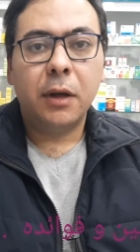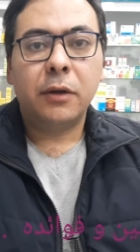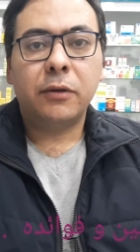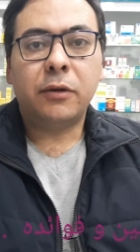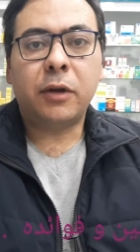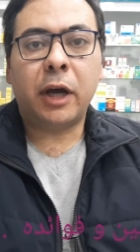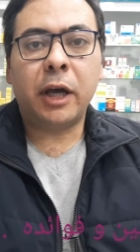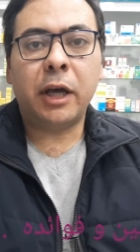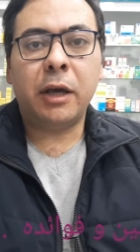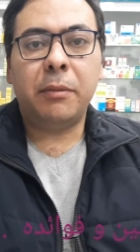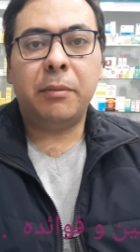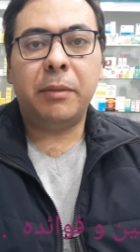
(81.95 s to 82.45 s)

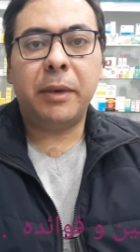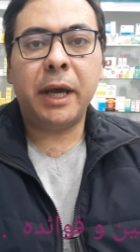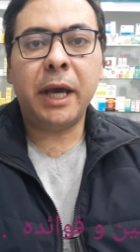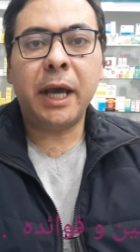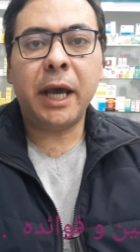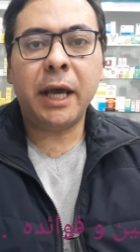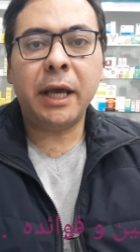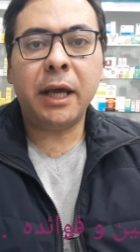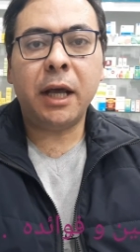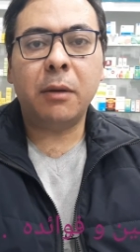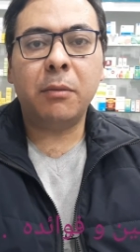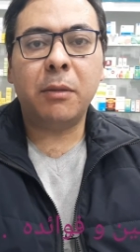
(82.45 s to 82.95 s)
طيب
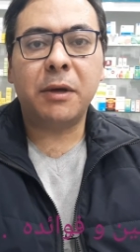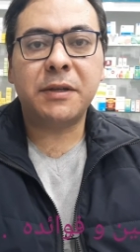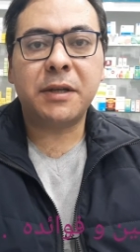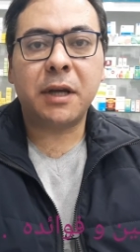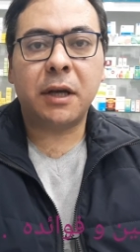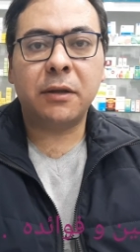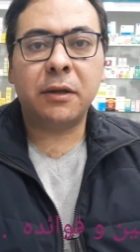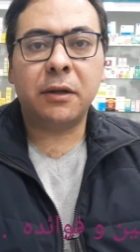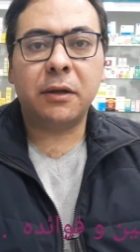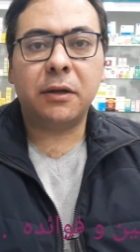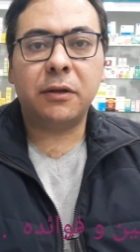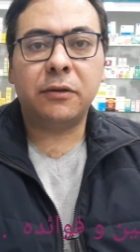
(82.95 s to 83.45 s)
ايه هي
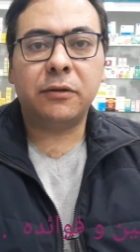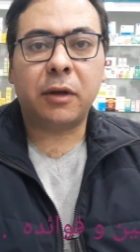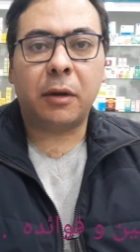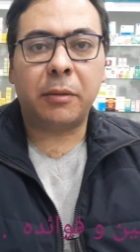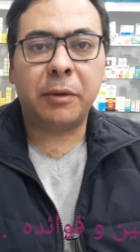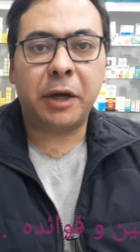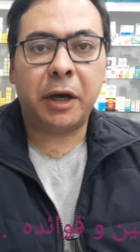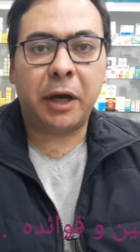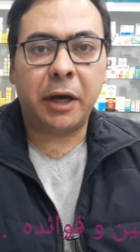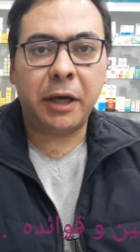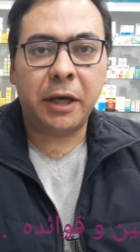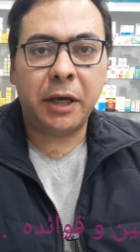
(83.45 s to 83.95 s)
المصادر
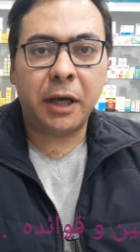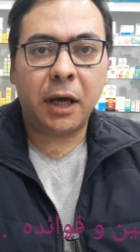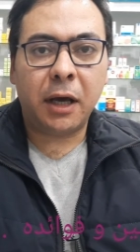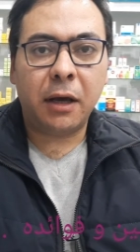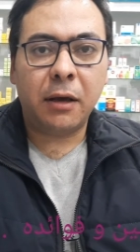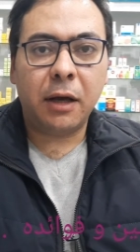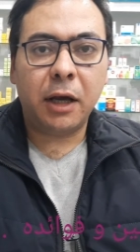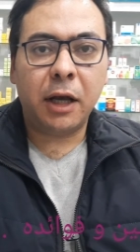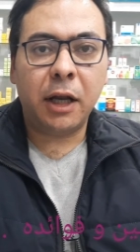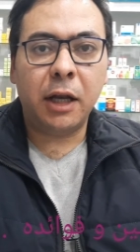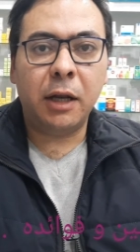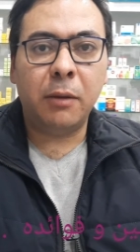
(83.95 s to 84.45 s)

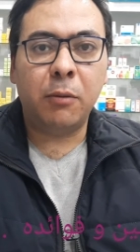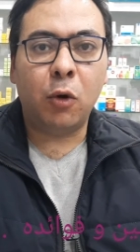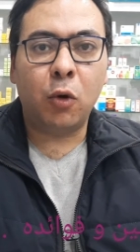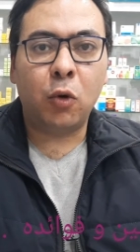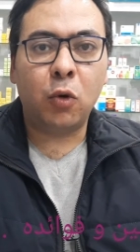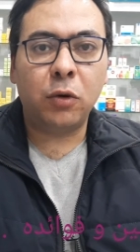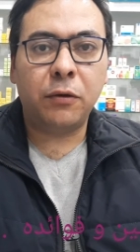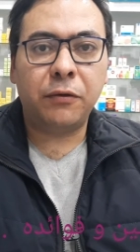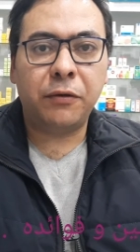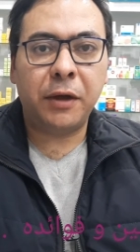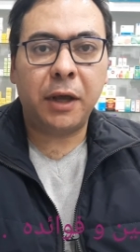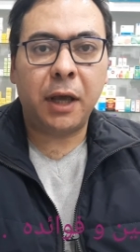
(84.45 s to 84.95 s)
الطبيعيه اللي
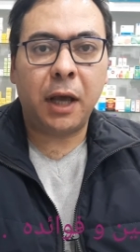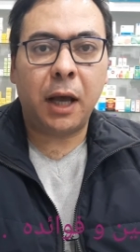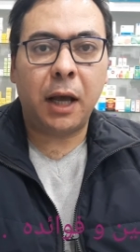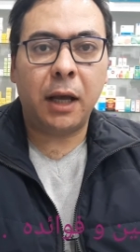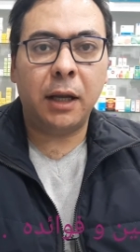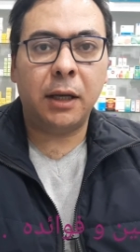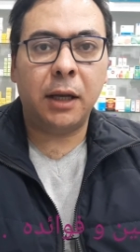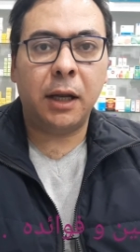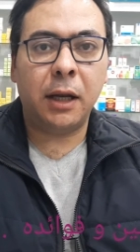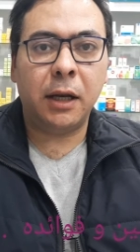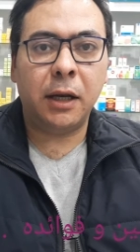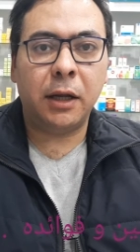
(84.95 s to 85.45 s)
موجود فيها
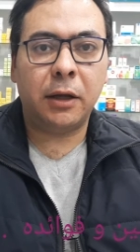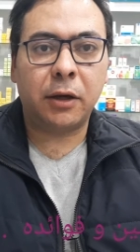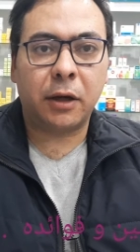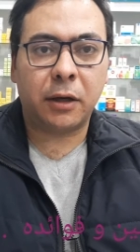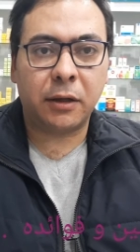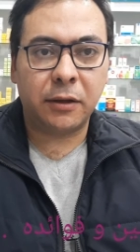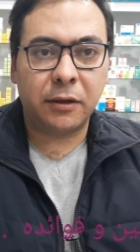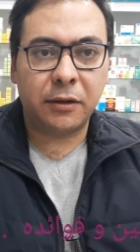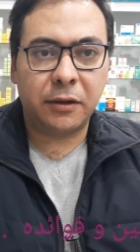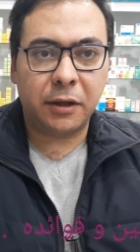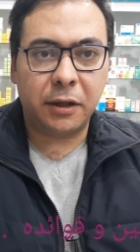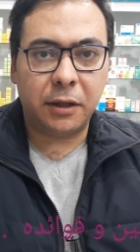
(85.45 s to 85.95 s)
ال ال
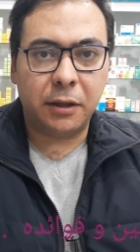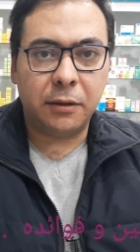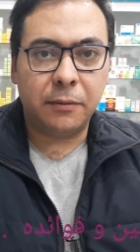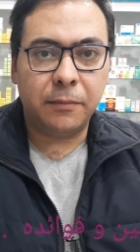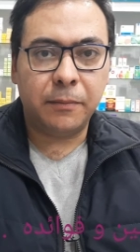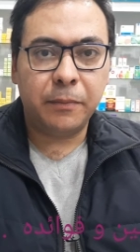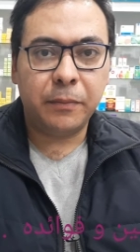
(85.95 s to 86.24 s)
كارنيتين